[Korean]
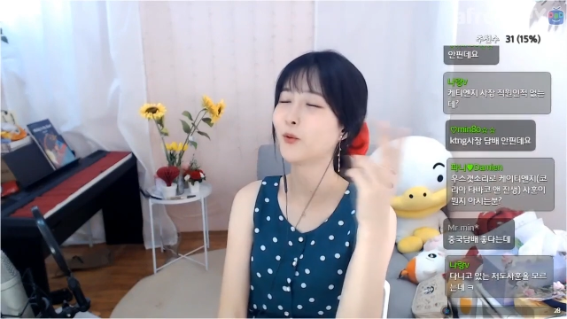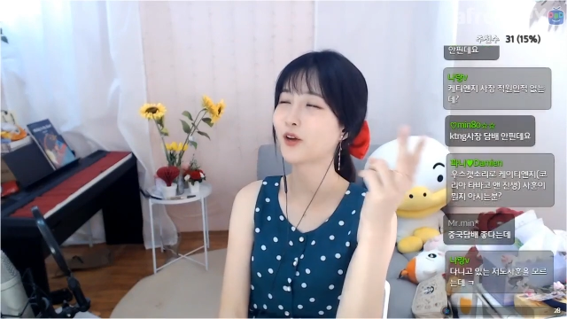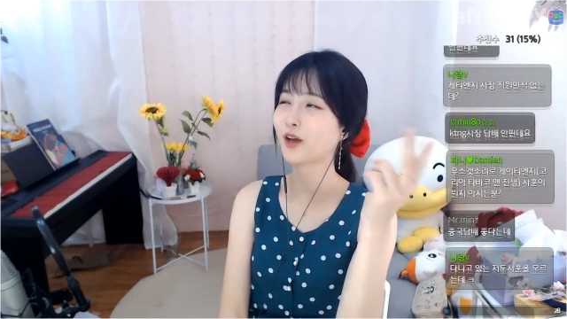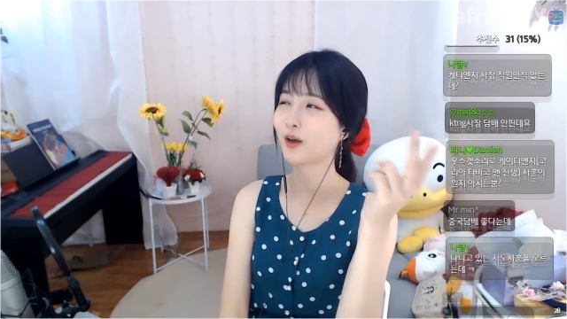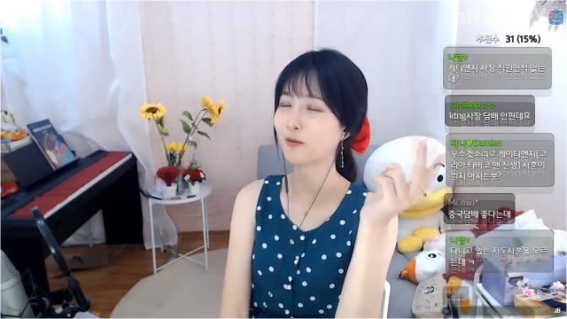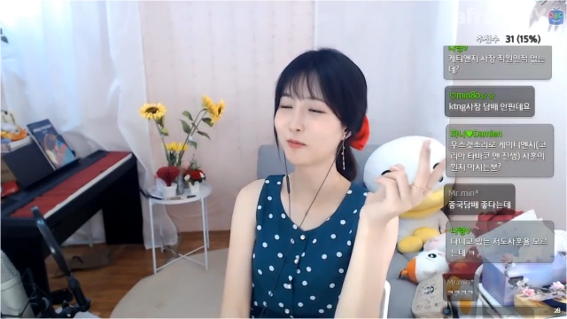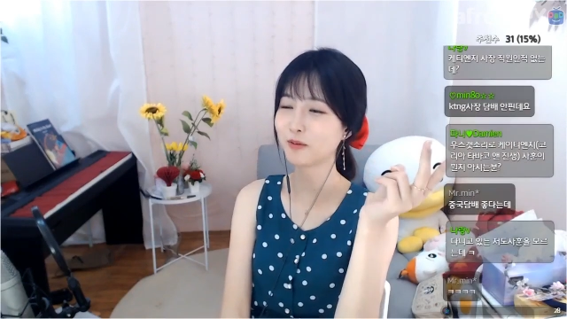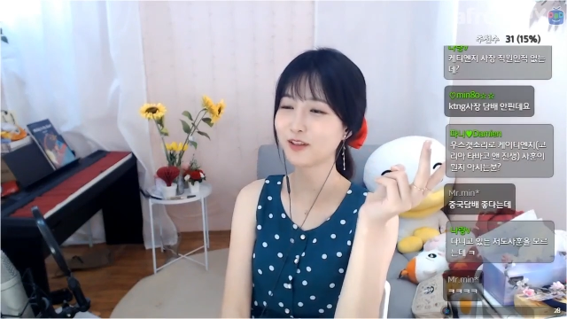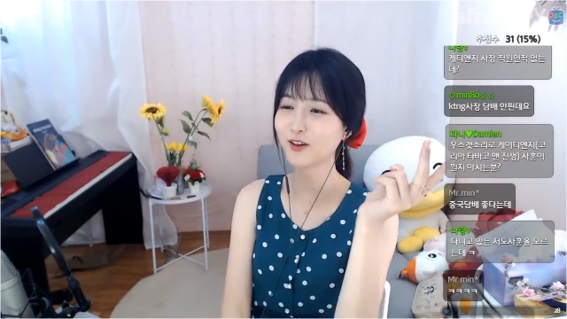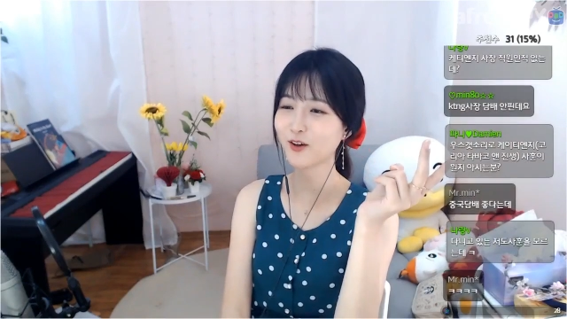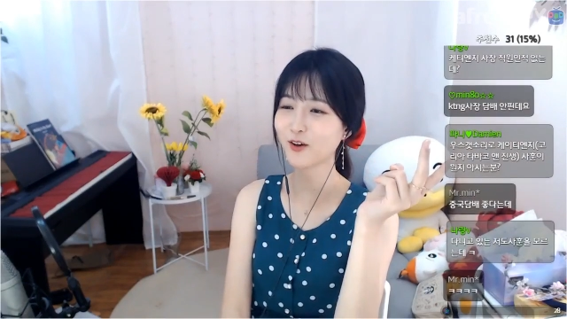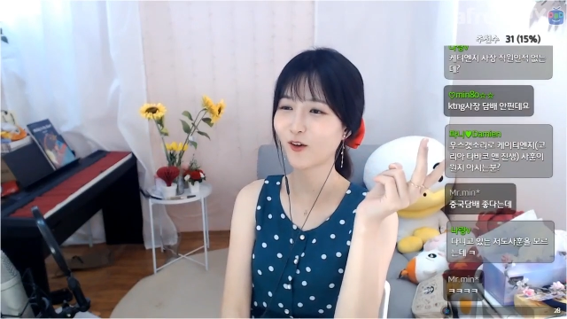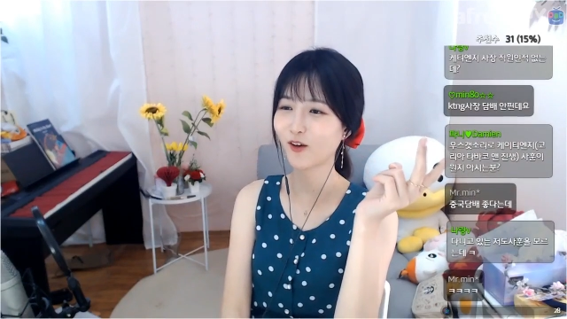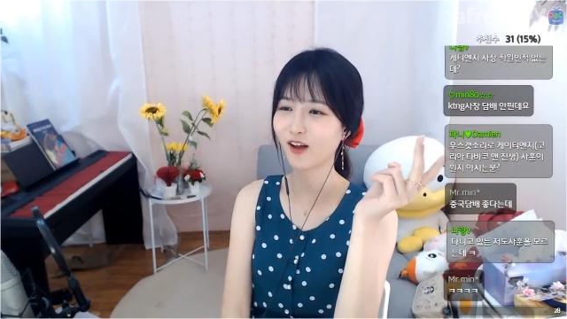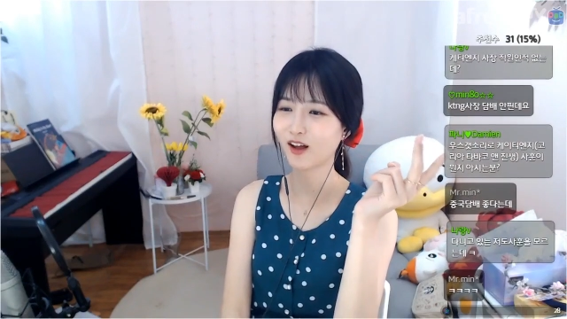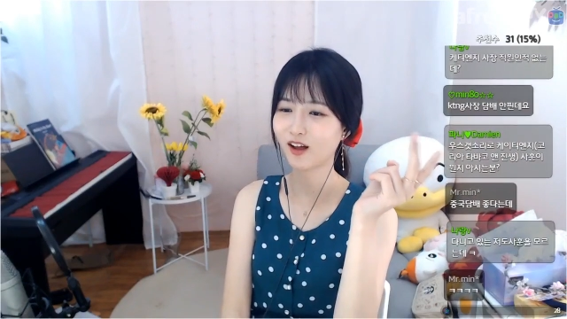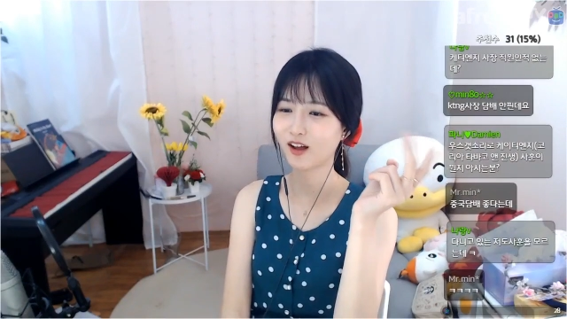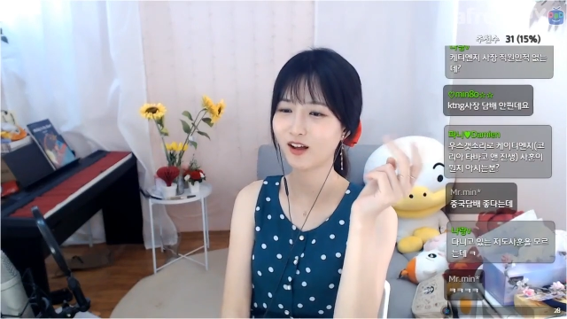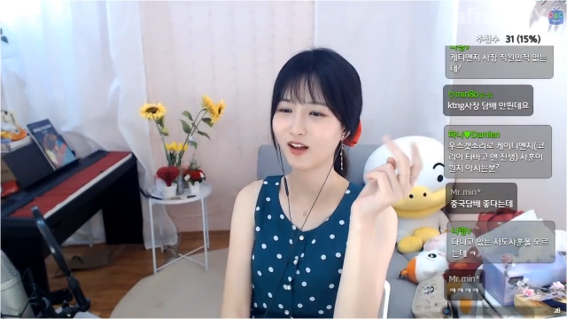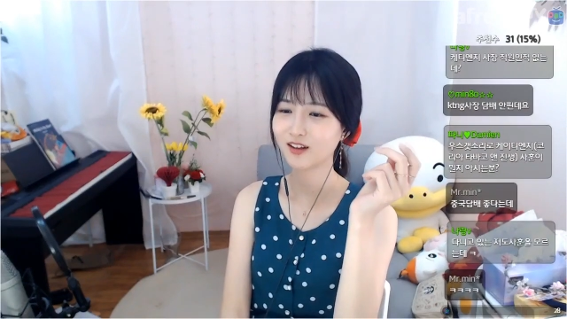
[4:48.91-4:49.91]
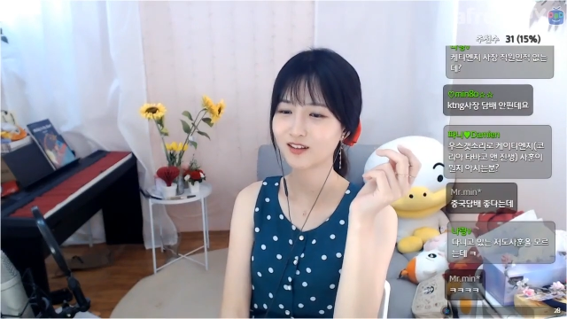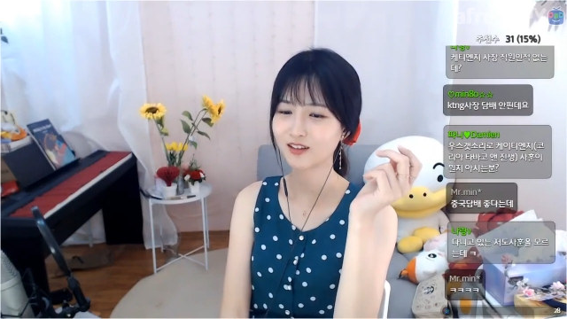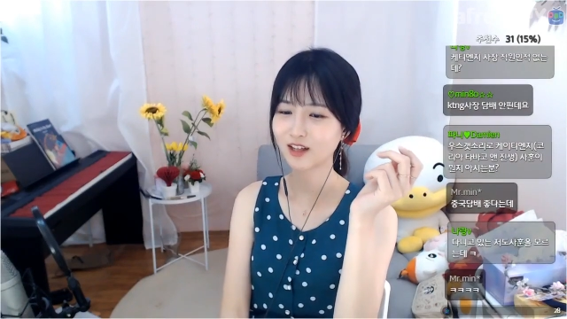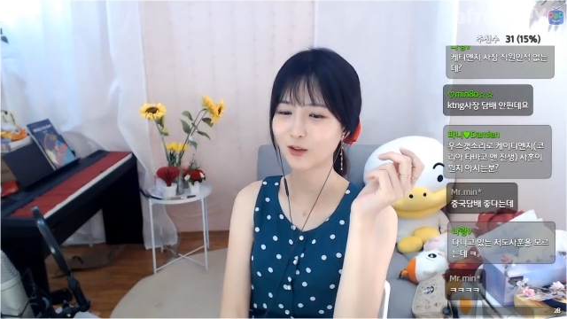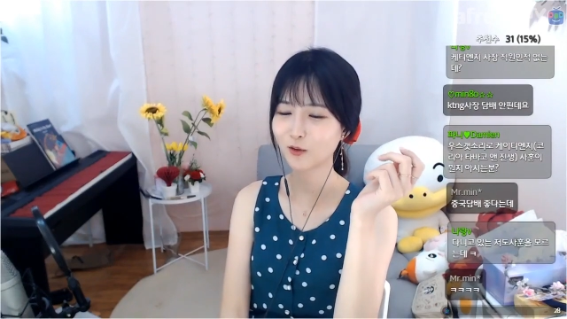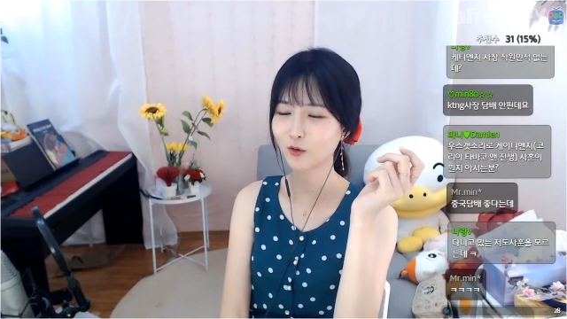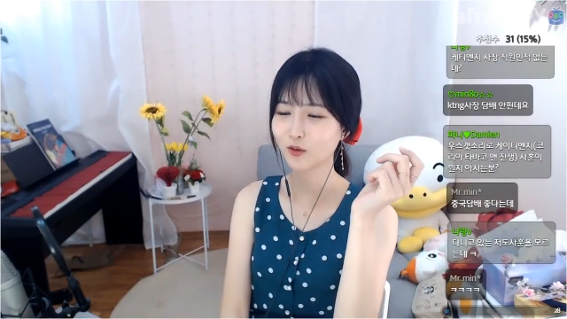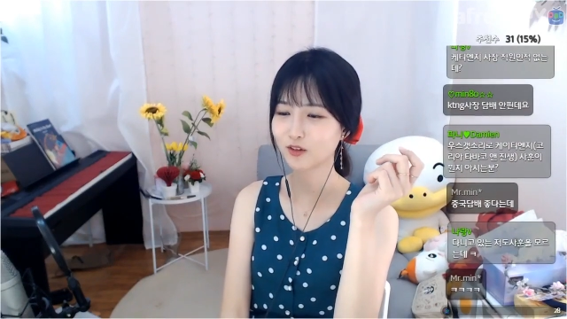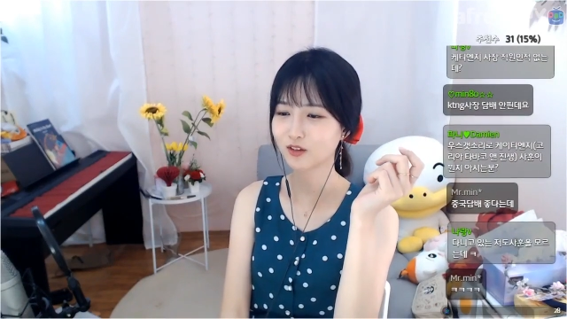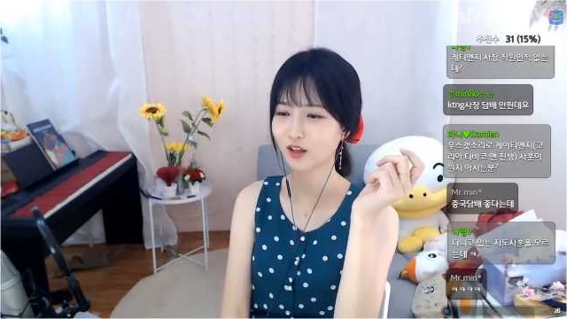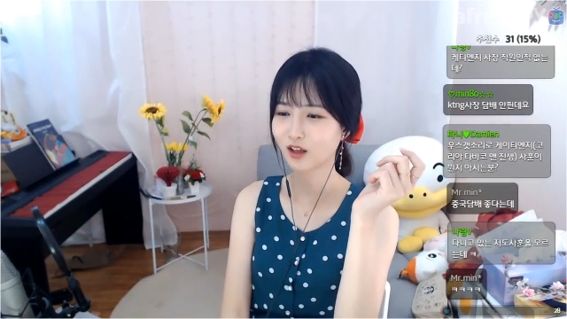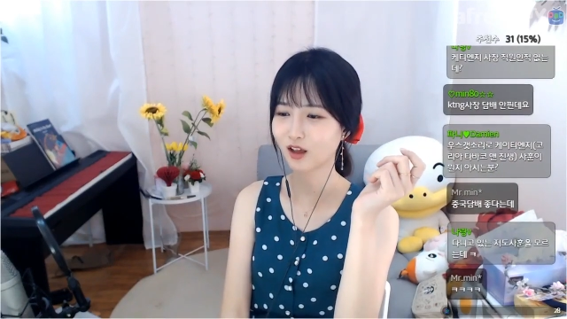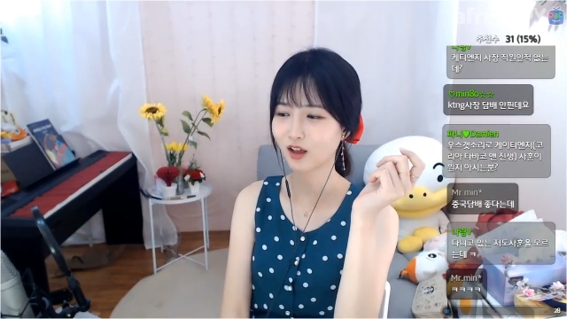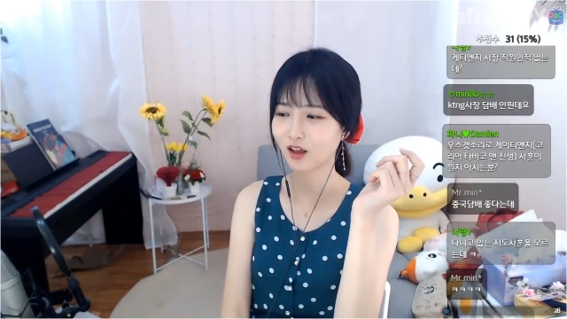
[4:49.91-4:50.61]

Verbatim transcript: 그냥 피는 거야. 나도